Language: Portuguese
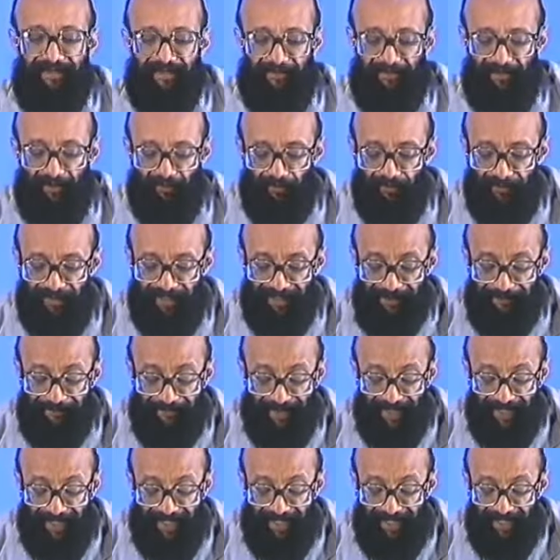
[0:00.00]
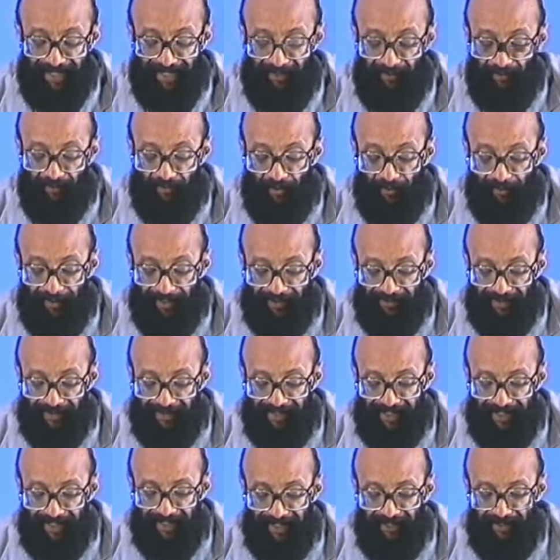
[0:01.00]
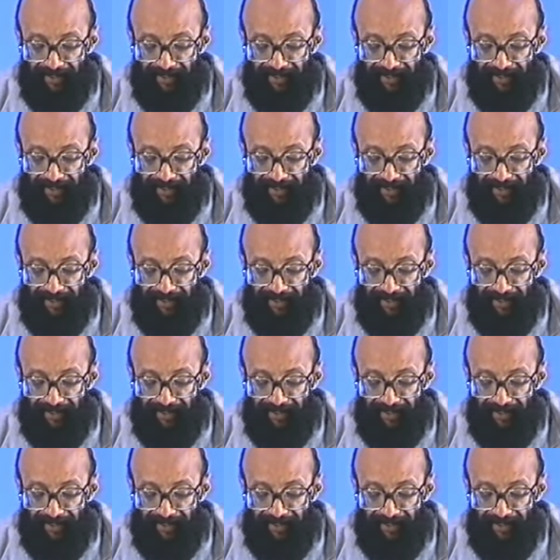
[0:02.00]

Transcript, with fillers: venham ao lume, né? O que eu quero dizer é